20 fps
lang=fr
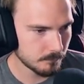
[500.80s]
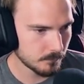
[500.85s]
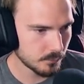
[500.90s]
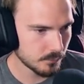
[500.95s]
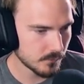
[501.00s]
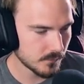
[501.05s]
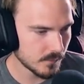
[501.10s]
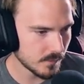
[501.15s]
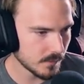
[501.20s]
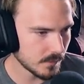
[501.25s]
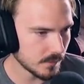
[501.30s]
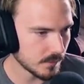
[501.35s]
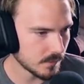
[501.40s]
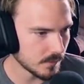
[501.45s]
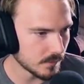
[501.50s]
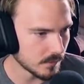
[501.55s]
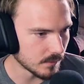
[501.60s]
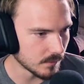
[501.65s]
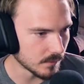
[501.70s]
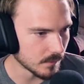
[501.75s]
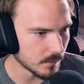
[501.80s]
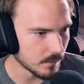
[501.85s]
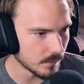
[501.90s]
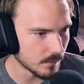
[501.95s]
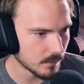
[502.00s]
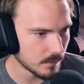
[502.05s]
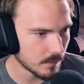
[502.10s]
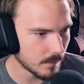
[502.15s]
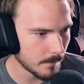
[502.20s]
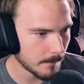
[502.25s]
Putain
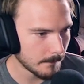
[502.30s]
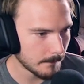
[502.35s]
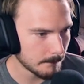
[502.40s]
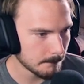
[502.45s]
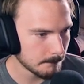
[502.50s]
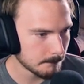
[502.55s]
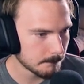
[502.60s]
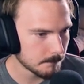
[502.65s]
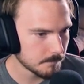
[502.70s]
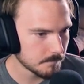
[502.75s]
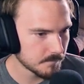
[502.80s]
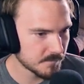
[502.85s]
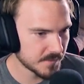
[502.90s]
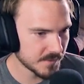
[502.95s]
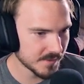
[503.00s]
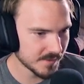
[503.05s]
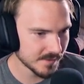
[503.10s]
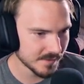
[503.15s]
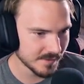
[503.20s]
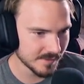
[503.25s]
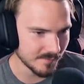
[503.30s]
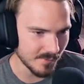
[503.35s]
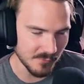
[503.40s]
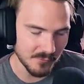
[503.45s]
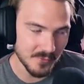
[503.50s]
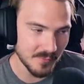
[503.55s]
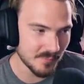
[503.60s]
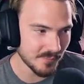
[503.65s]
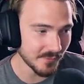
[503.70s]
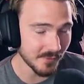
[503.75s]
Il m'a
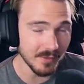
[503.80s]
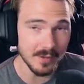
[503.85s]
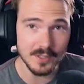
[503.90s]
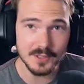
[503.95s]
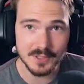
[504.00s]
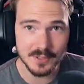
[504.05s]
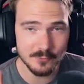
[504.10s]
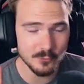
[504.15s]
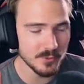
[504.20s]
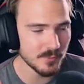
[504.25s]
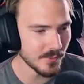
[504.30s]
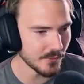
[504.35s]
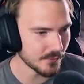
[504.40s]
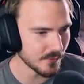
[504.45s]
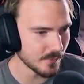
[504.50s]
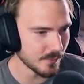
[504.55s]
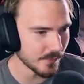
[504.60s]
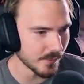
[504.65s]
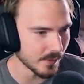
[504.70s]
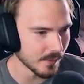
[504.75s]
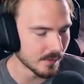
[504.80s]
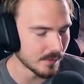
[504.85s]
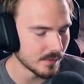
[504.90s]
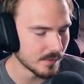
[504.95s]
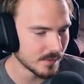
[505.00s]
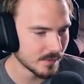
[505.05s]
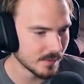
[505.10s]
fait peur, là j'avoue il m'a fait peur